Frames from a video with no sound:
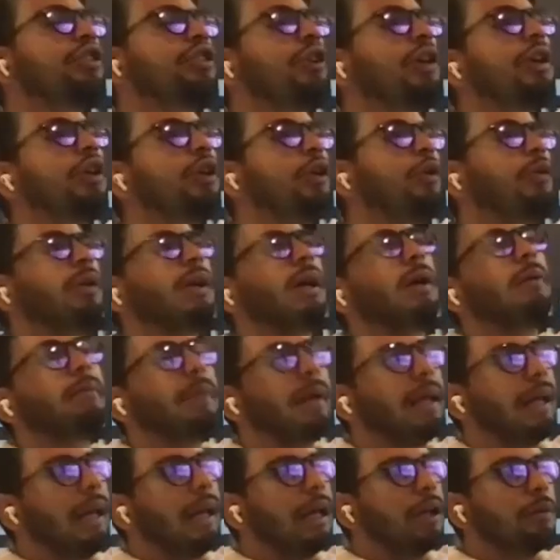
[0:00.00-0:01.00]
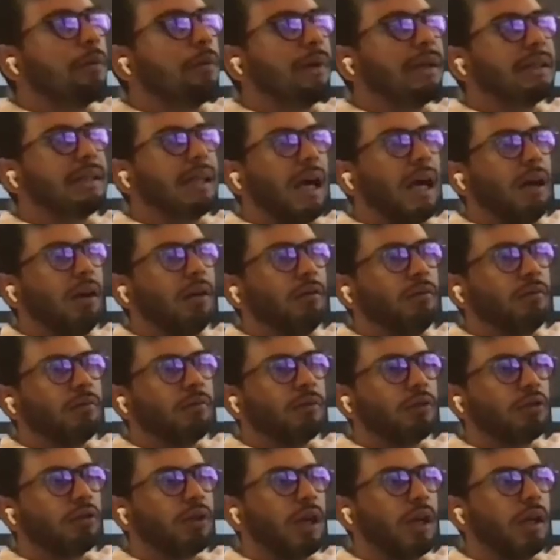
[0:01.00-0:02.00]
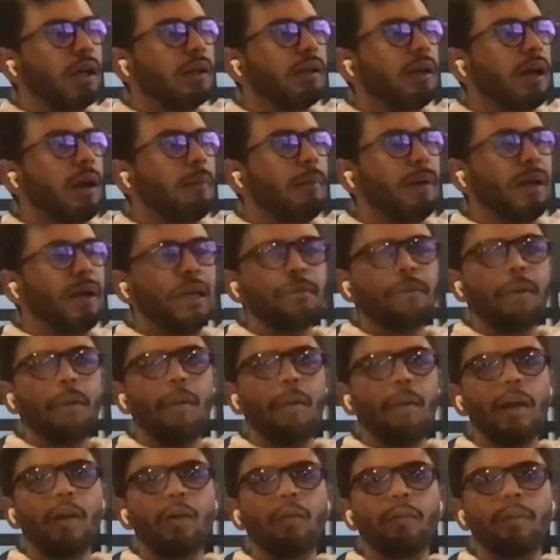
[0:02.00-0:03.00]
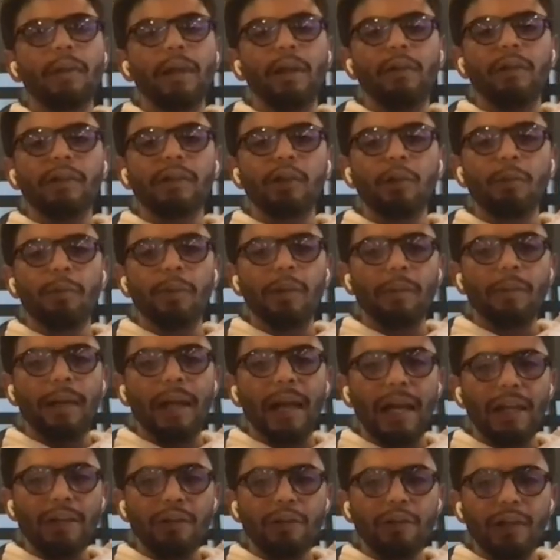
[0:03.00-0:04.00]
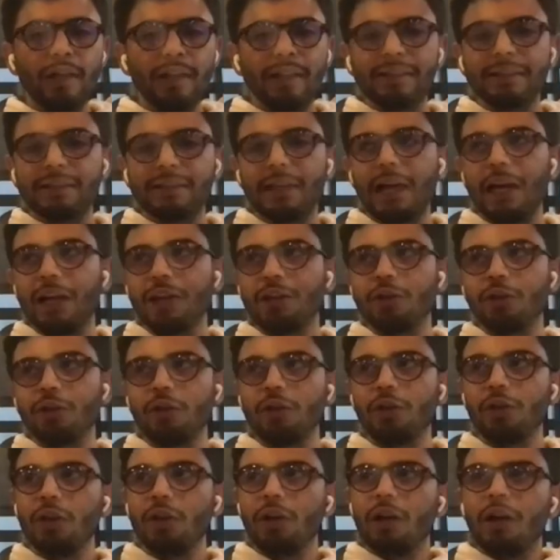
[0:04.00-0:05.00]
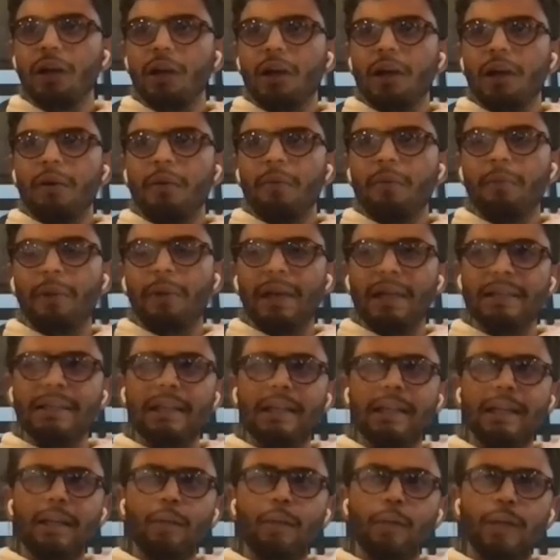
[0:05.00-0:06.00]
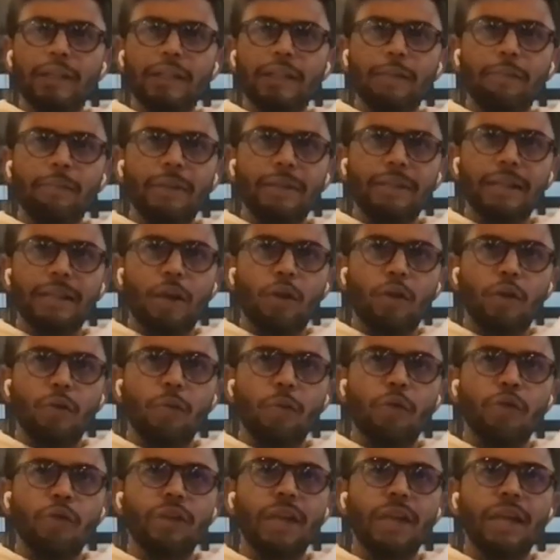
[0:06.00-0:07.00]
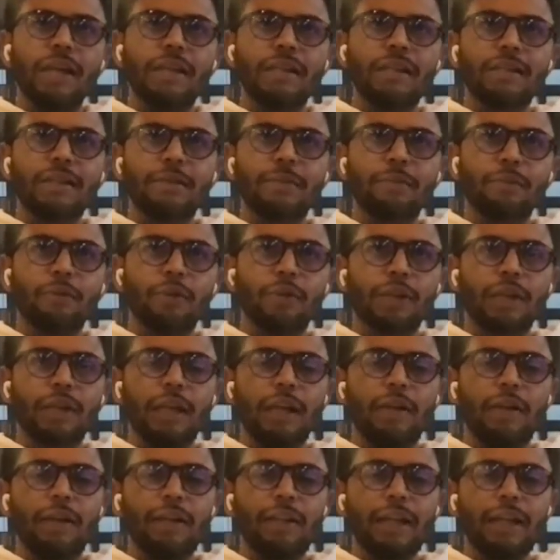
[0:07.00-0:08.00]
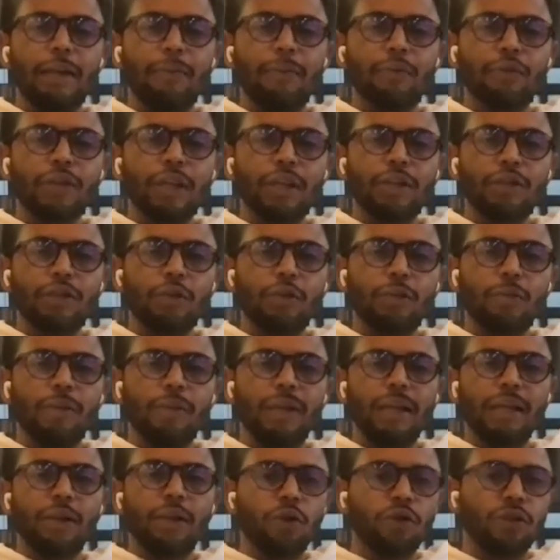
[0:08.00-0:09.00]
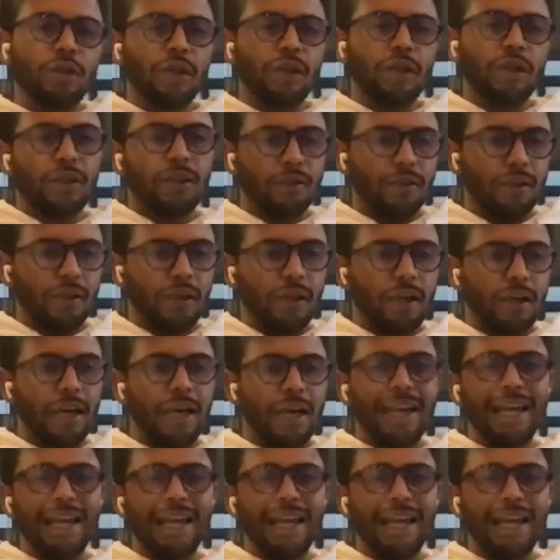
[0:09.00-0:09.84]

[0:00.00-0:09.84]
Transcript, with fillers: nació en noviembre del año pasado, o sea, apenas vamos a cumplir nuestro primer año y en este año parecía que hubiesen pasado como 10, porque la verdad hemos hecho mil cosas.